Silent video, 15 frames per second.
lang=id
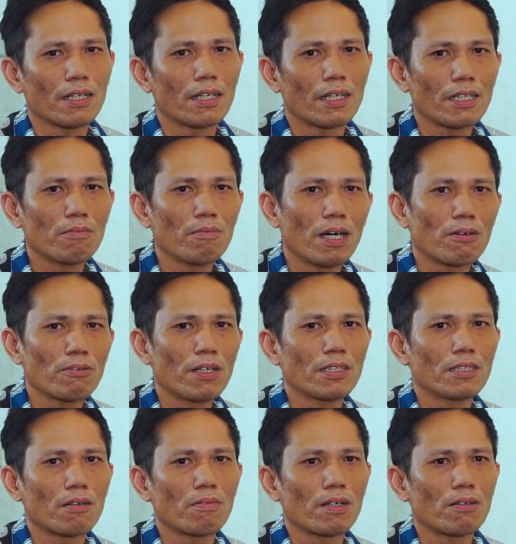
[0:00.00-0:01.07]
energi baru
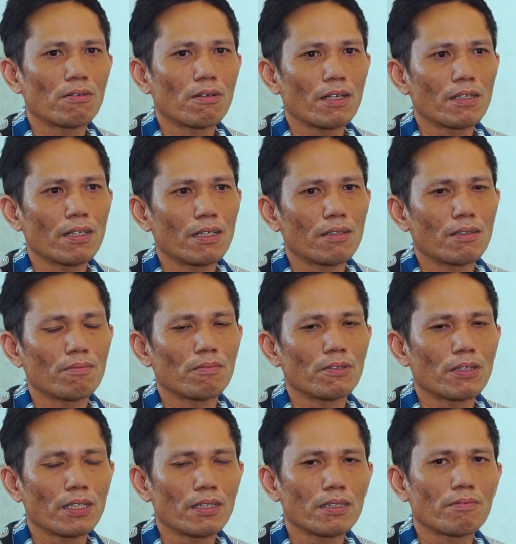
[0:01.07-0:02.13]
dan terbarukan dan mungkin